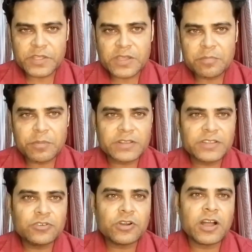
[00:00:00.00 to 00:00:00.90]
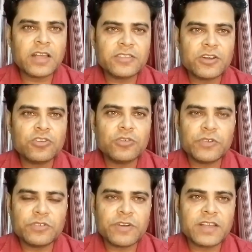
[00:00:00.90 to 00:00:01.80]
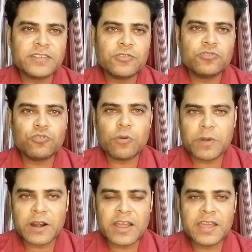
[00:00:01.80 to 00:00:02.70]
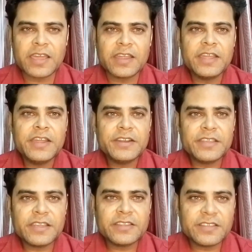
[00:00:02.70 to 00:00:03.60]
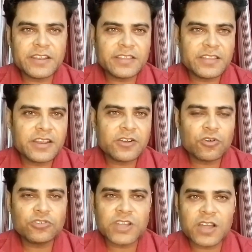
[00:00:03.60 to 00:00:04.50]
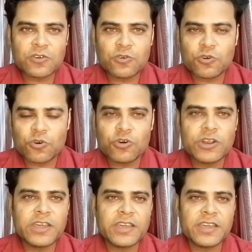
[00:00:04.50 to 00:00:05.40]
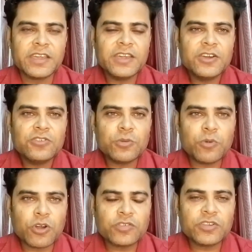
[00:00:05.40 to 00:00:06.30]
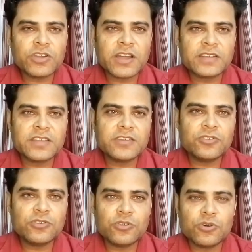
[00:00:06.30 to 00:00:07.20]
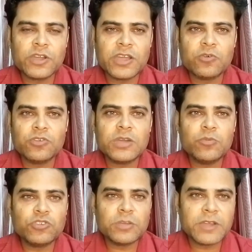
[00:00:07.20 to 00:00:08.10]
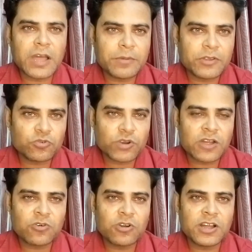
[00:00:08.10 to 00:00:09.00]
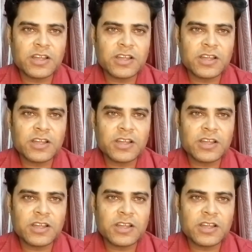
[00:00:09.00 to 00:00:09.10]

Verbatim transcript: प्रति जो आस्था और जो विश्वास है दोस्तों वो बढ़ा है ठीक है धीरे धीरे लोग जागरूक हो रहे हैं तो बहुत से अक्सर जो लोग हैं उनके मुंह से भी आपने सुना होगा